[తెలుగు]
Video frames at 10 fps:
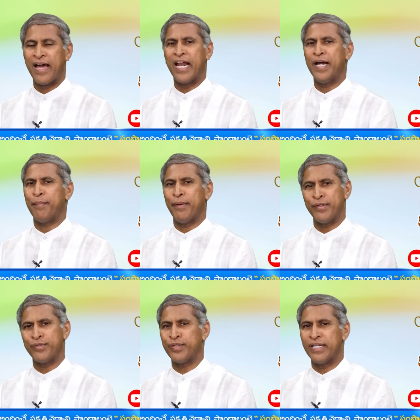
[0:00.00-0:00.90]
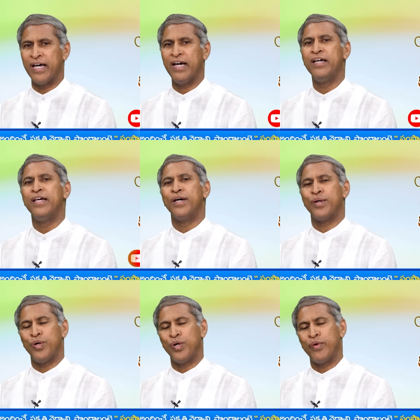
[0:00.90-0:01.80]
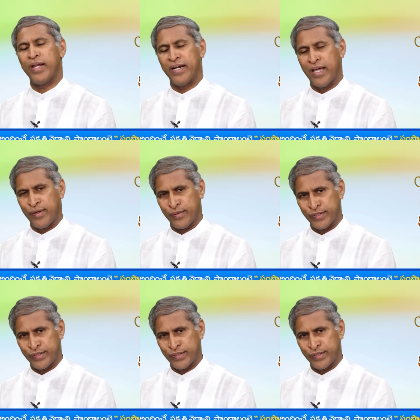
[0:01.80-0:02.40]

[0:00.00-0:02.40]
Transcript: అలాంటి పరిశోధన రెండు వేల నాలుగో